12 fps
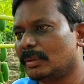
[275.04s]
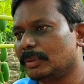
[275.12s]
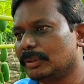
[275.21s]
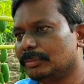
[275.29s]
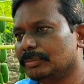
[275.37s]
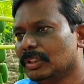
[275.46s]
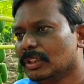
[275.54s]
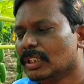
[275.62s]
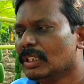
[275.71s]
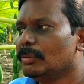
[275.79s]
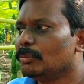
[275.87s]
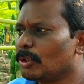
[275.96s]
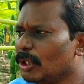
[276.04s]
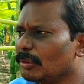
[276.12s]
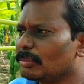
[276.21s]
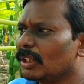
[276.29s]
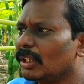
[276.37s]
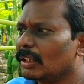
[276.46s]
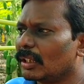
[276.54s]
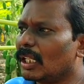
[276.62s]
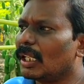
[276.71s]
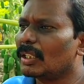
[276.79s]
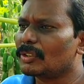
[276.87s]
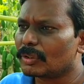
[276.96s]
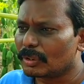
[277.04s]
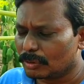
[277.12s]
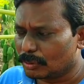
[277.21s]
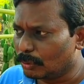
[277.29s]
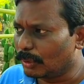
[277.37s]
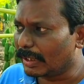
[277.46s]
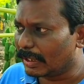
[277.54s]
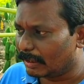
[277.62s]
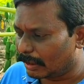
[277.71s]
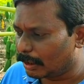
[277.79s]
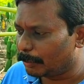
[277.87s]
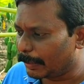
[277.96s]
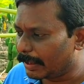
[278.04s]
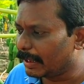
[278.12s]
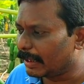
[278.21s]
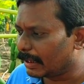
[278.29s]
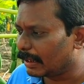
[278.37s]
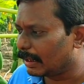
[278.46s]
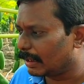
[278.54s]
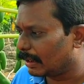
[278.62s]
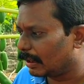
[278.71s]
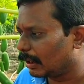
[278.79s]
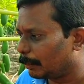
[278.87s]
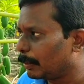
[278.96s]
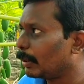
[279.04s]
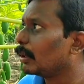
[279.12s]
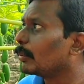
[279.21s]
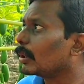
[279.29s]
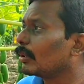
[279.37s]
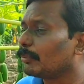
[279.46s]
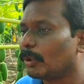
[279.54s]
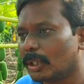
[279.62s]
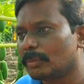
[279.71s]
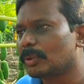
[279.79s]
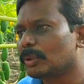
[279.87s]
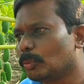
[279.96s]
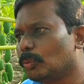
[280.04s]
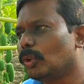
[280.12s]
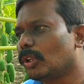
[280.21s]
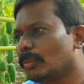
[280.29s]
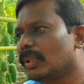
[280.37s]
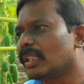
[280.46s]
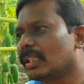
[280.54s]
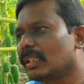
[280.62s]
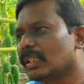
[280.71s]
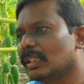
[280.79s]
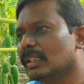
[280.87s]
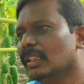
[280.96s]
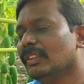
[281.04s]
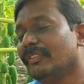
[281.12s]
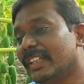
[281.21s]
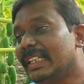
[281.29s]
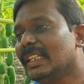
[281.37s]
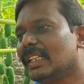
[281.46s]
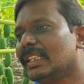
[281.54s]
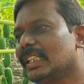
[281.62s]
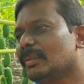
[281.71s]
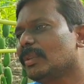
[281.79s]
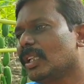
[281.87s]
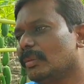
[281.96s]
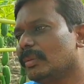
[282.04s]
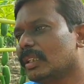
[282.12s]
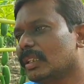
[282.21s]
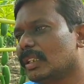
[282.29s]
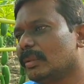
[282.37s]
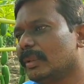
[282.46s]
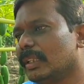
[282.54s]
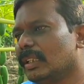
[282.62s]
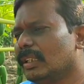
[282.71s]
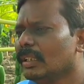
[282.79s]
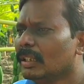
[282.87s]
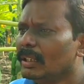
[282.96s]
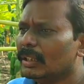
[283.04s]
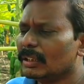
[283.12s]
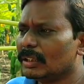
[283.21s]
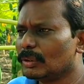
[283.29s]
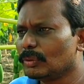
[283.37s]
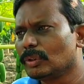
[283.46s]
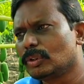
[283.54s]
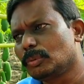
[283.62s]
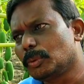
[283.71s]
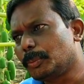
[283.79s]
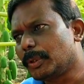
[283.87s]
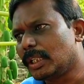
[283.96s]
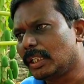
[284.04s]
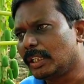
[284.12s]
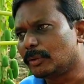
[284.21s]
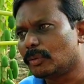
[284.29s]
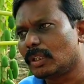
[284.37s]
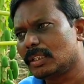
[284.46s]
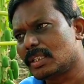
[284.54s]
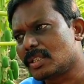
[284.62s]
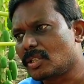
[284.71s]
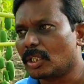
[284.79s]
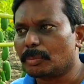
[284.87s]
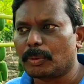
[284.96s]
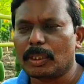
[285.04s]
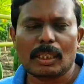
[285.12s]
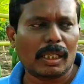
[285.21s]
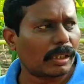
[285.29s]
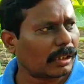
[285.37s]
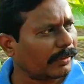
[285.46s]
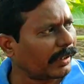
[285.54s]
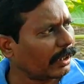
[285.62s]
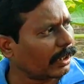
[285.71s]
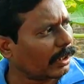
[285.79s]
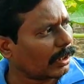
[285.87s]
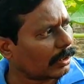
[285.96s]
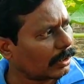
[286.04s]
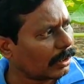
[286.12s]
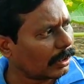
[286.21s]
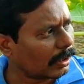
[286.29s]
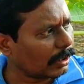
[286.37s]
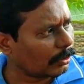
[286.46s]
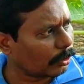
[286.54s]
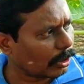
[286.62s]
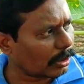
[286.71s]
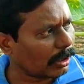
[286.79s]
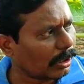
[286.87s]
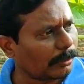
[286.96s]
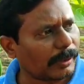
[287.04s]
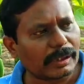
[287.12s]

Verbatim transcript: ஆரம்பிக்கும் முடியும்னா காலம் சூழ்நிலைகள் அதை பயிரிடுற அப்போ நமக்கு வானம் வந்து மோடமாக இருக்குது வெயில் அதிகம் இல்லாமல் இருக்குது அப்படின்னா இருபது டு முப்பது நாள்லேயே கூட ஸ்டார்ட் பண்ணலாம் அந்த வயலில் அந்த தோட்டத்திலலாம்